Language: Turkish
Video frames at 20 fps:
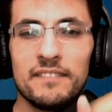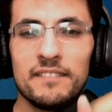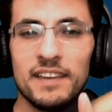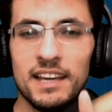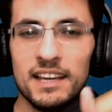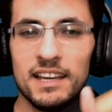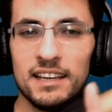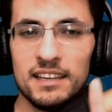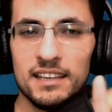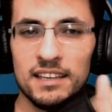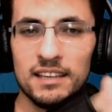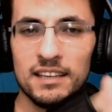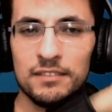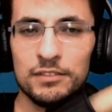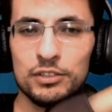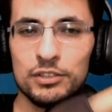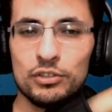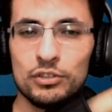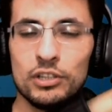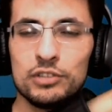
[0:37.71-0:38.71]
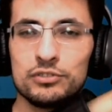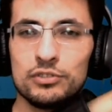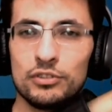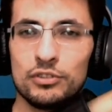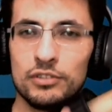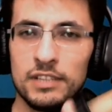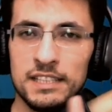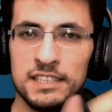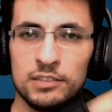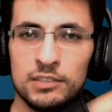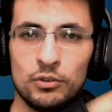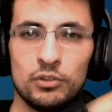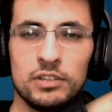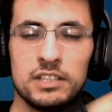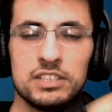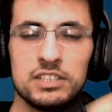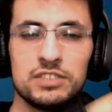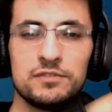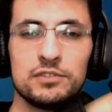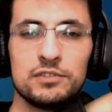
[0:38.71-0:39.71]
Ve e, videodan sonra yine
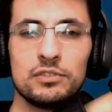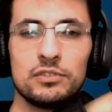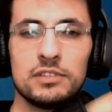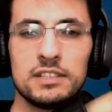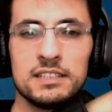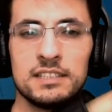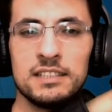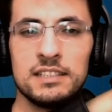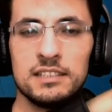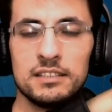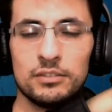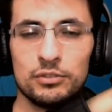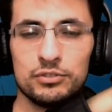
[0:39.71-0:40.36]
oynanış videolarını